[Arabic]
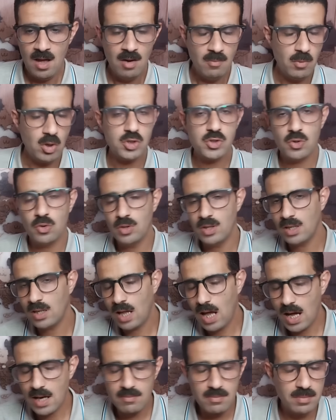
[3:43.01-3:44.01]
موسكو
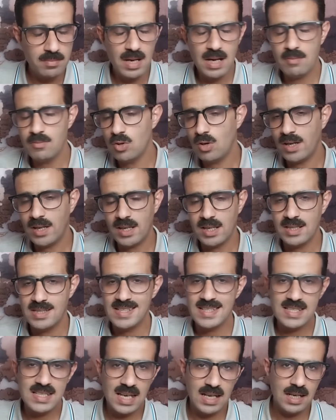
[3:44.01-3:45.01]
للغرب بقى بيوجه
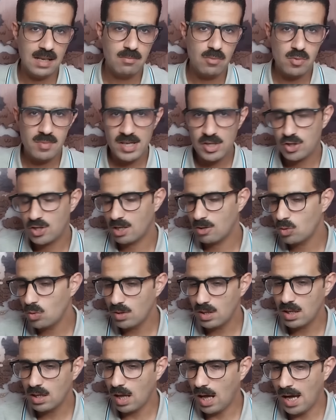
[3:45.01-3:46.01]
رسالة مباشرة
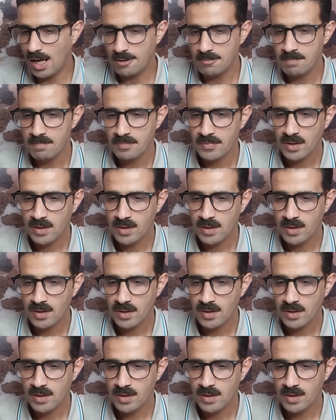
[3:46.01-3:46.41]
لكل الغرب